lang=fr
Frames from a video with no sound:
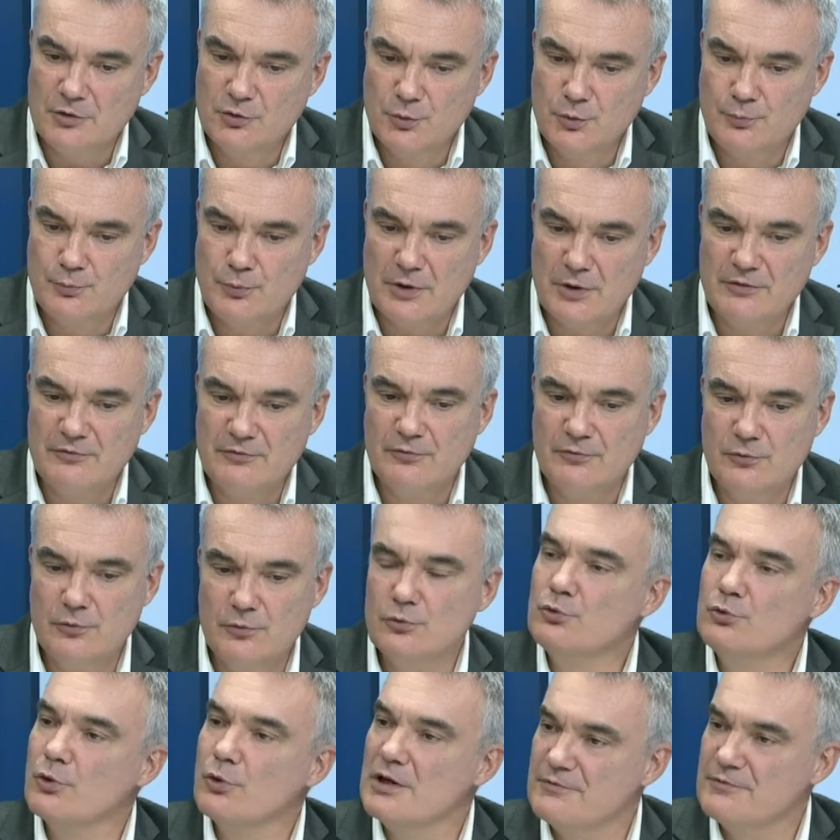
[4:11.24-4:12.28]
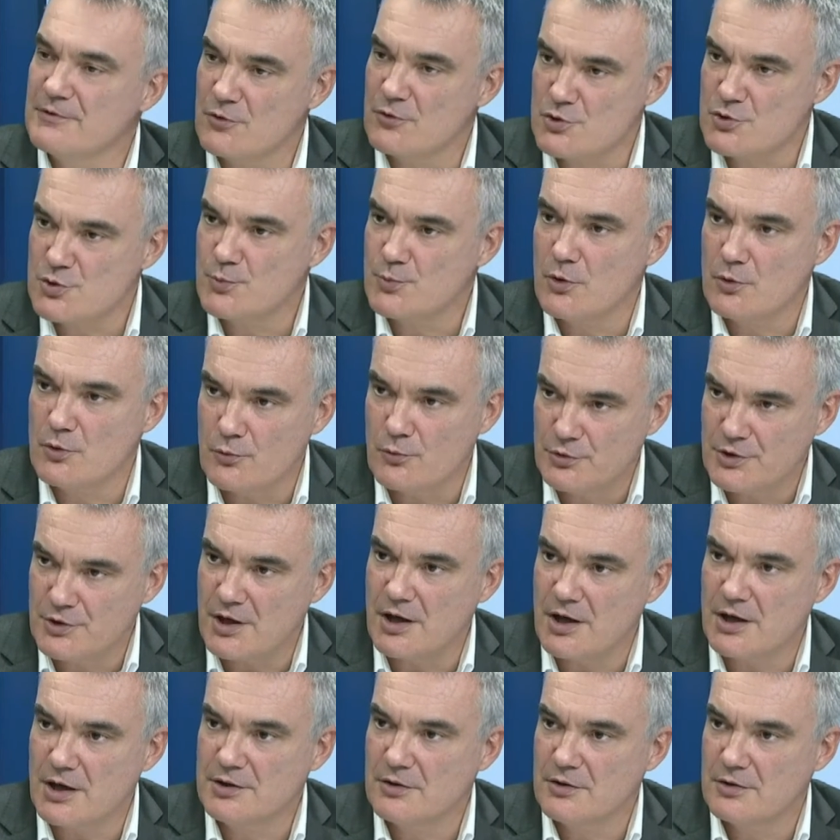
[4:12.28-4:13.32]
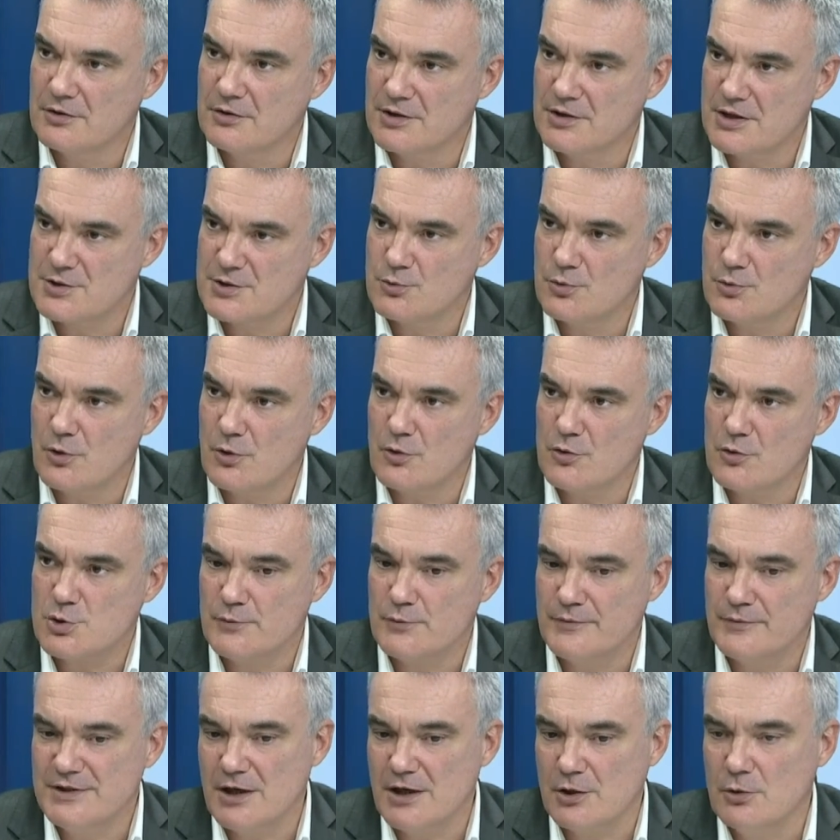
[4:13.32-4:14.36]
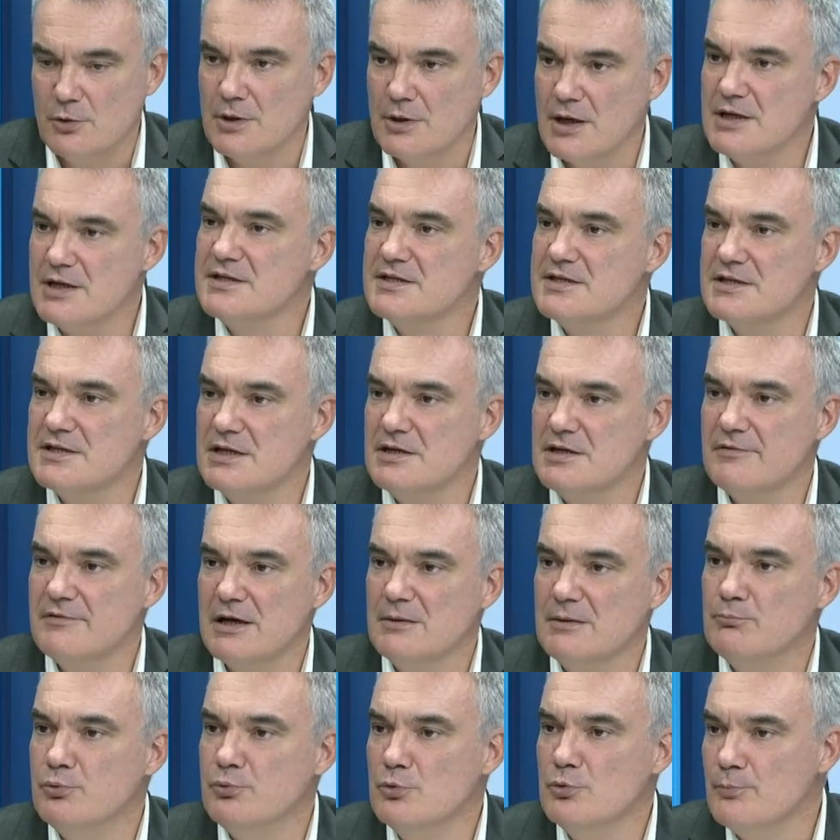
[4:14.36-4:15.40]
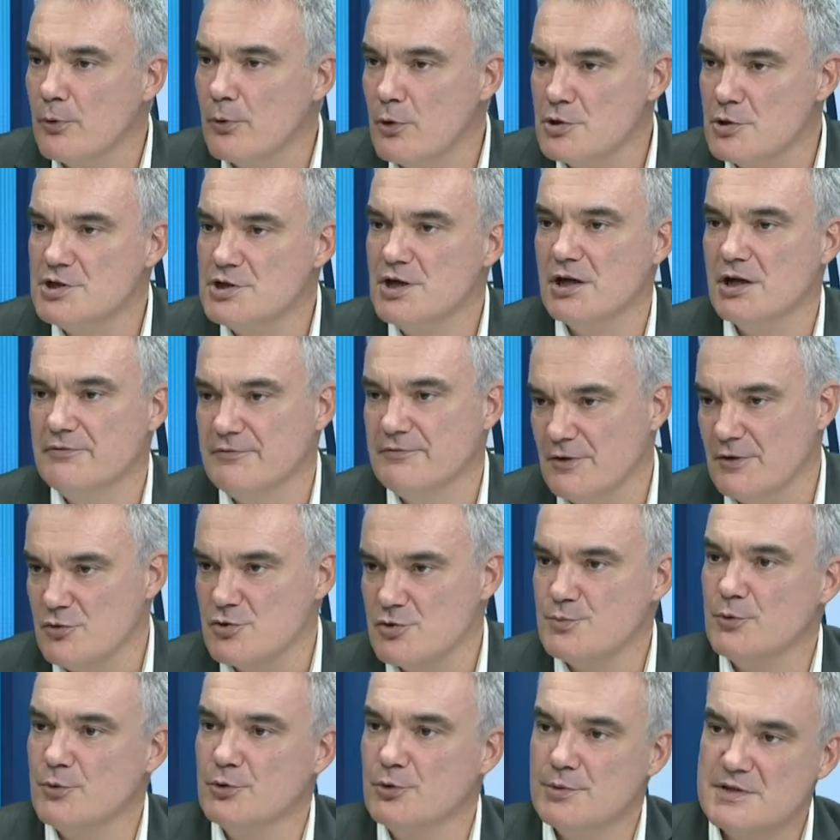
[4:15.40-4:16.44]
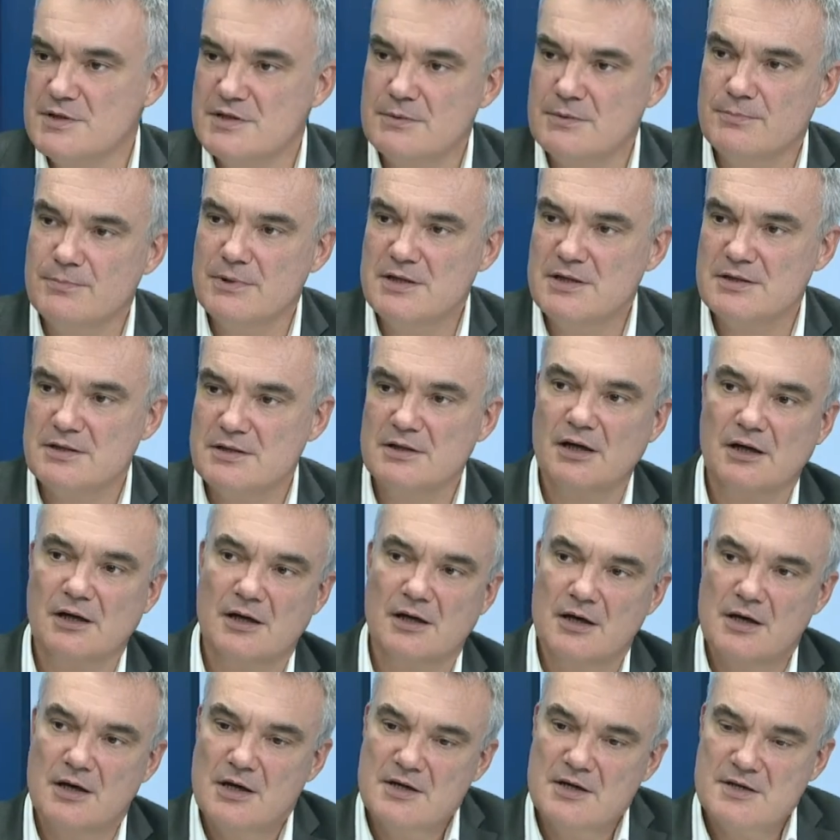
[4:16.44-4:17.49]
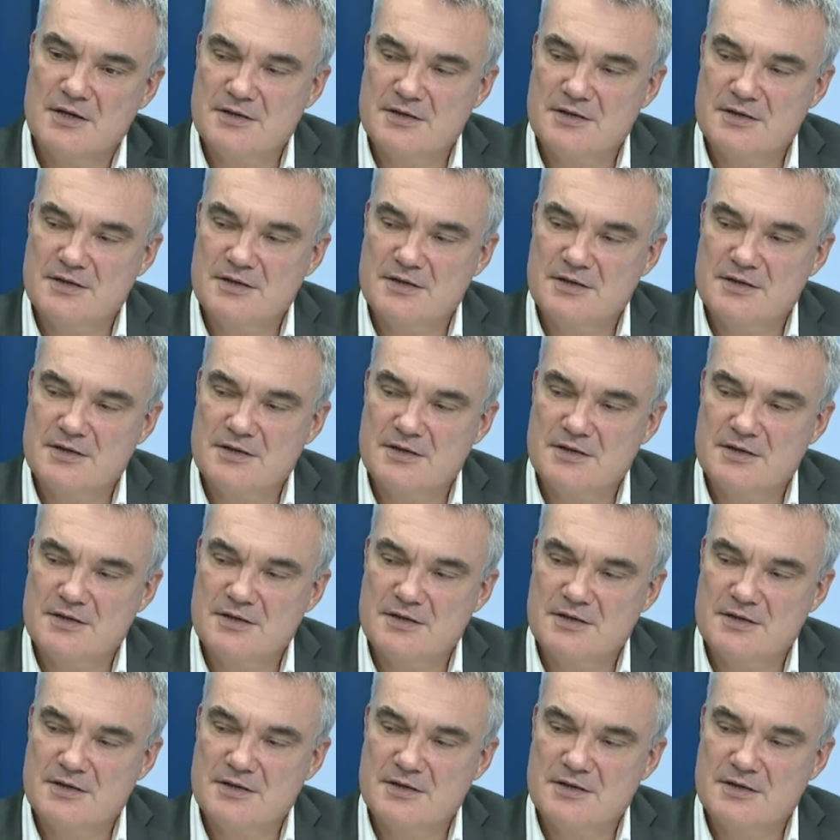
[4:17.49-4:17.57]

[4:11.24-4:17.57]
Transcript: du point de vue du référencement en contrat d'assurance, on va dire que la SC va être plus proche d'un référencement de SCPI, c'est-à-dire que